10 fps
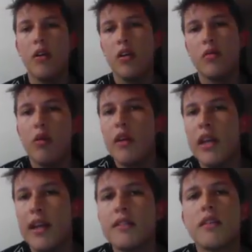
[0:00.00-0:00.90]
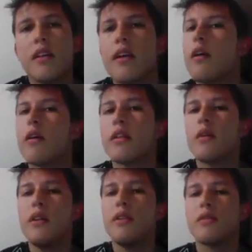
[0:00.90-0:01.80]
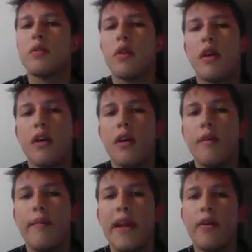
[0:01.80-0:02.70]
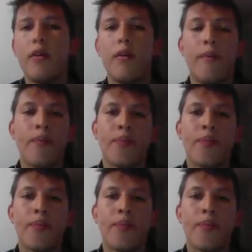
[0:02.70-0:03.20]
o como Bill Gates, el creador de Windows pero